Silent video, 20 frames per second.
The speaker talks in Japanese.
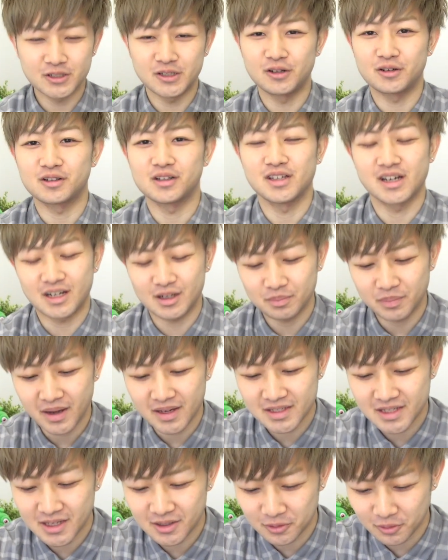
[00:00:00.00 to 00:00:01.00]
星6
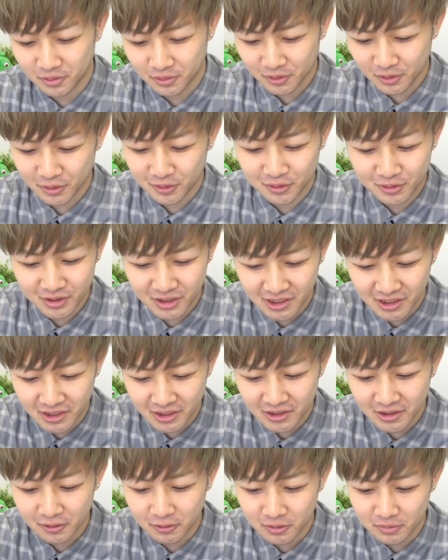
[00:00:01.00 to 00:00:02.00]
100%という風に
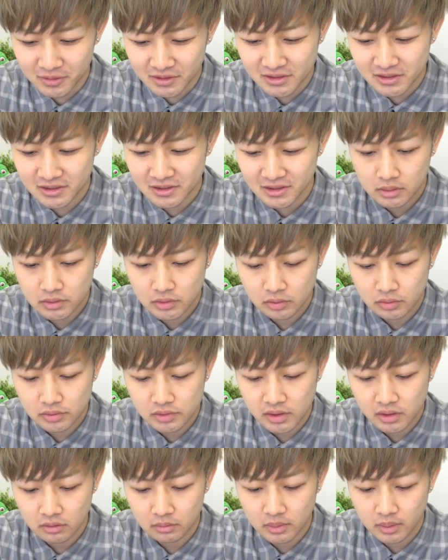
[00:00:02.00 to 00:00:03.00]
なっております。詳
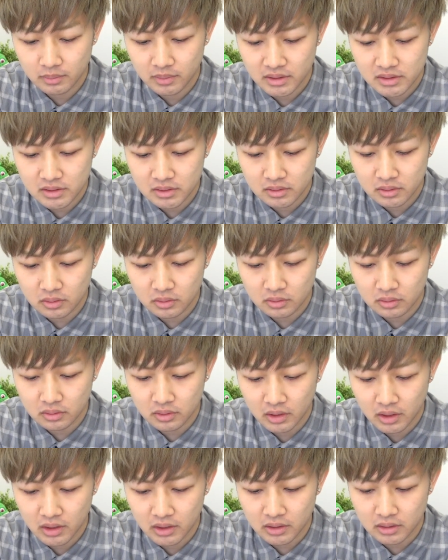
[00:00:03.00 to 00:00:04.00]
細を見ますと、
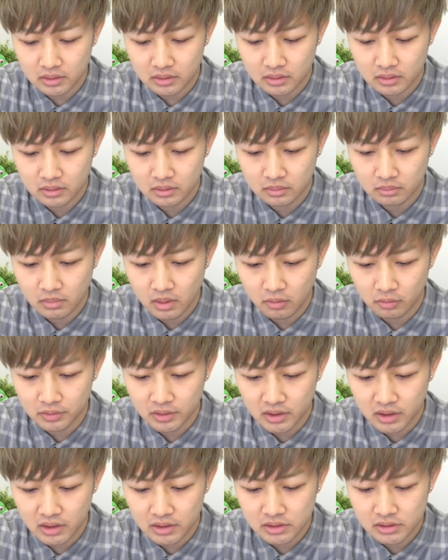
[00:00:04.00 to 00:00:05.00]
はい。まあ、こん
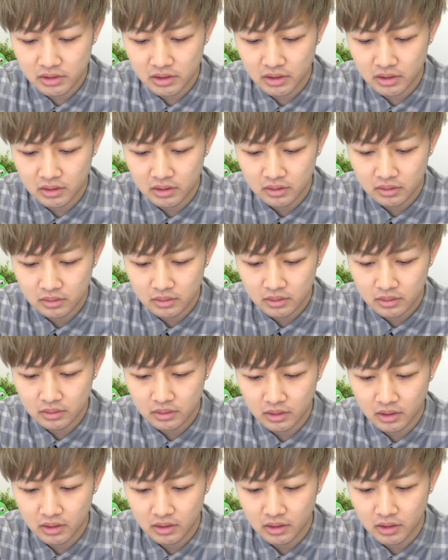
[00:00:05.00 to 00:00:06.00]
な感じで、
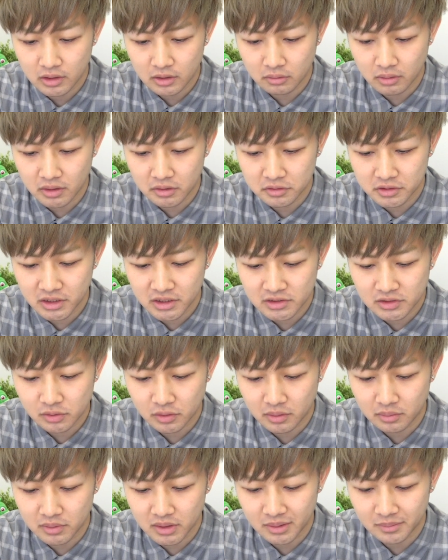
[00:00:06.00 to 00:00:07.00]
ね、エドワード・ティースと
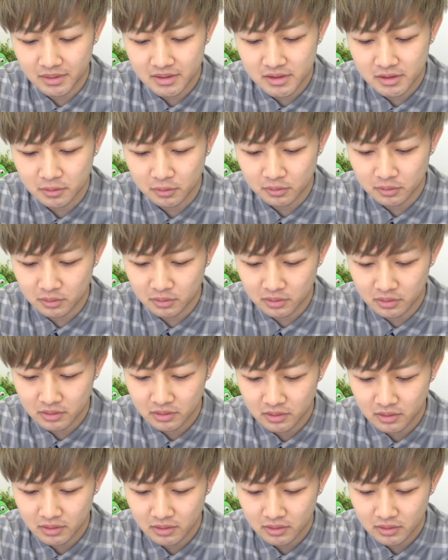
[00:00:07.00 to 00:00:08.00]
かも出ますよと。
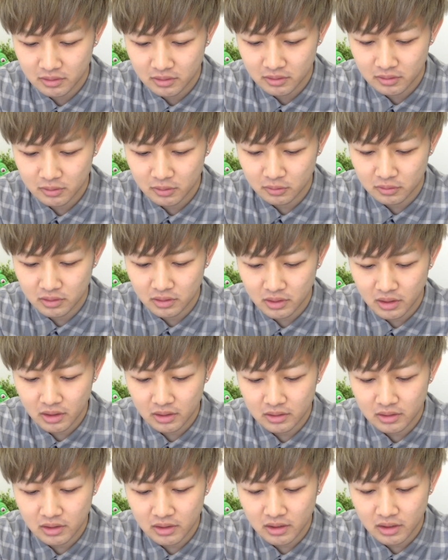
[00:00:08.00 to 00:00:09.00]
いうところで、
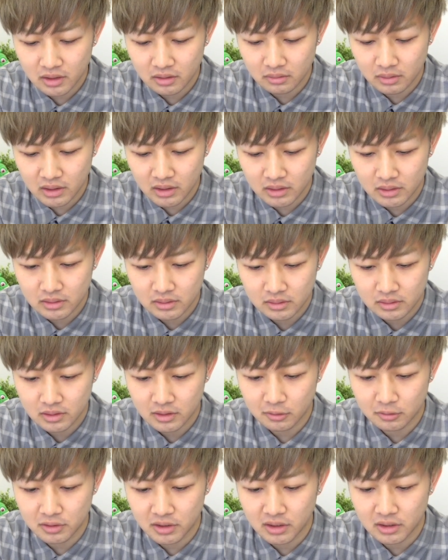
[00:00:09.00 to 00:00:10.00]
限定キャラは、
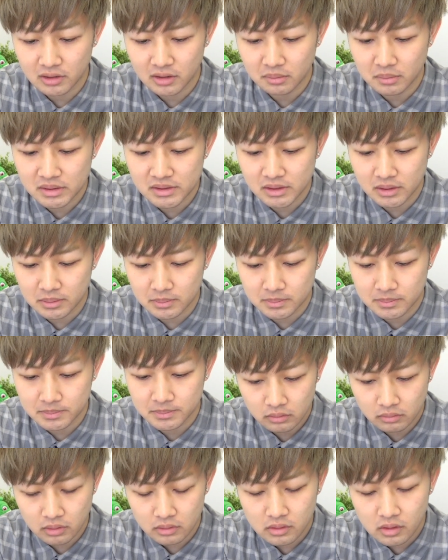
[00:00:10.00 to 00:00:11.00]
基本的には出ません。
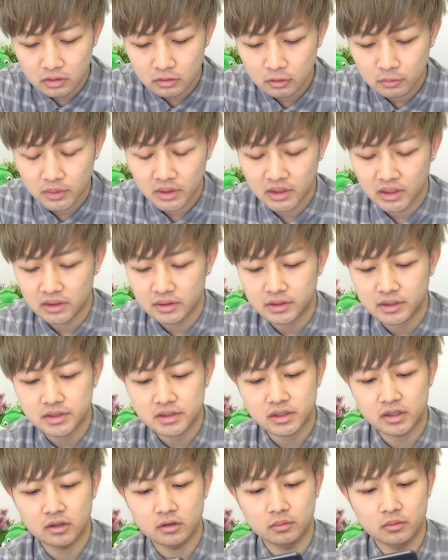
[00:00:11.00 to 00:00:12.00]
ワクワクの実なんで
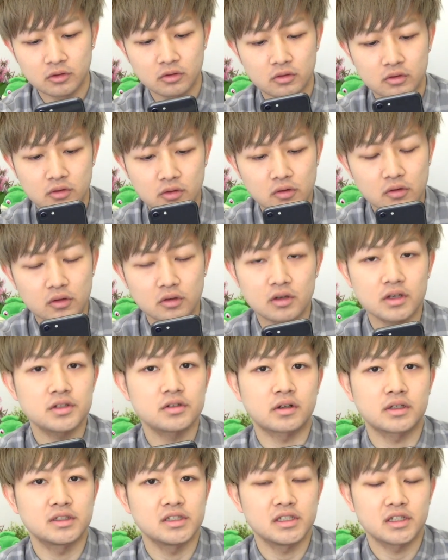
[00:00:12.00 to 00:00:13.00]
すけども、特急以
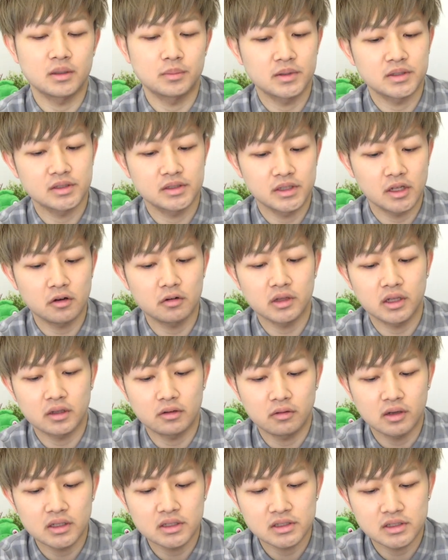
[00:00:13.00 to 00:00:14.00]
上が付いてます。なので、
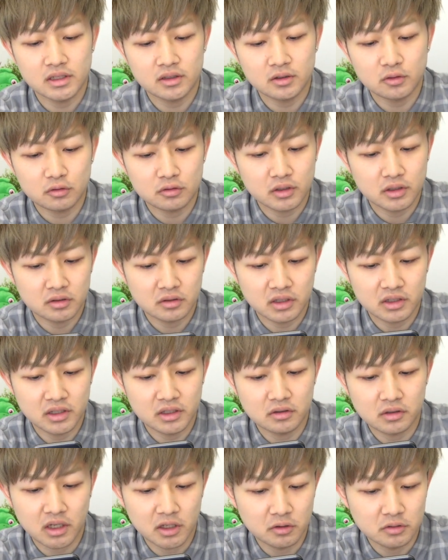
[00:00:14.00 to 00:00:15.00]
ワンチャン特 L が出
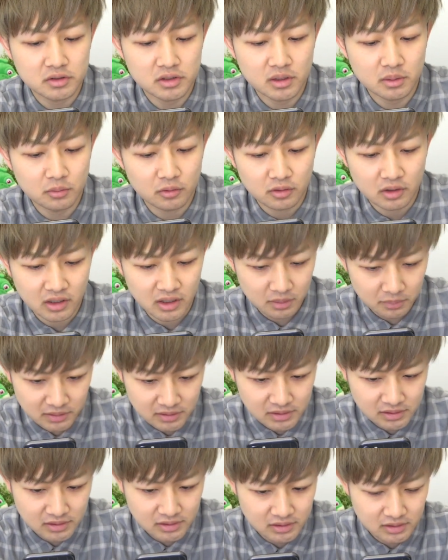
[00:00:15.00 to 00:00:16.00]
る可能性もありま
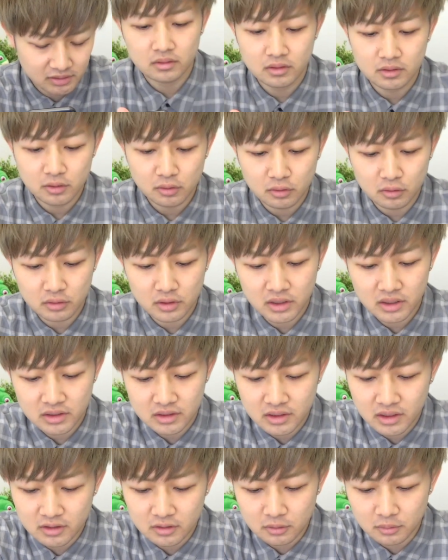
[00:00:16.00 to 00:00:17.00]
す。というところで引き
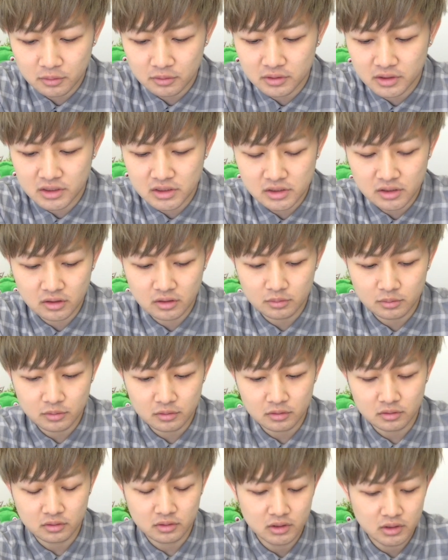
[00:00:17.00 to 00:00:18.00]
たいと思うんですけど
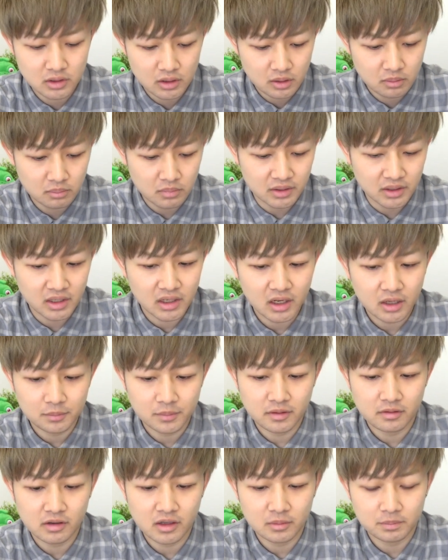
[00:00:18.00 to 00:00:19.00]
も、まあ、狙い
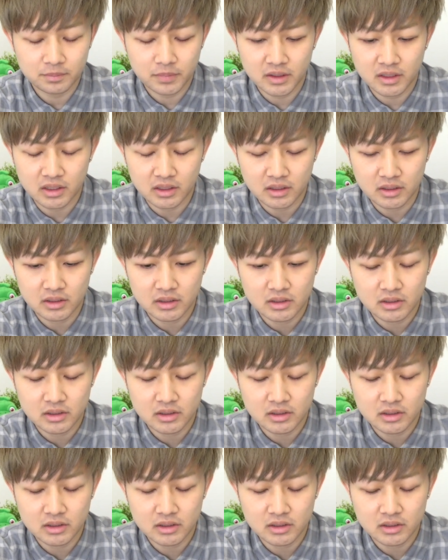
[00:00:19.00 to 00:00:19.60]
目はやっぱり、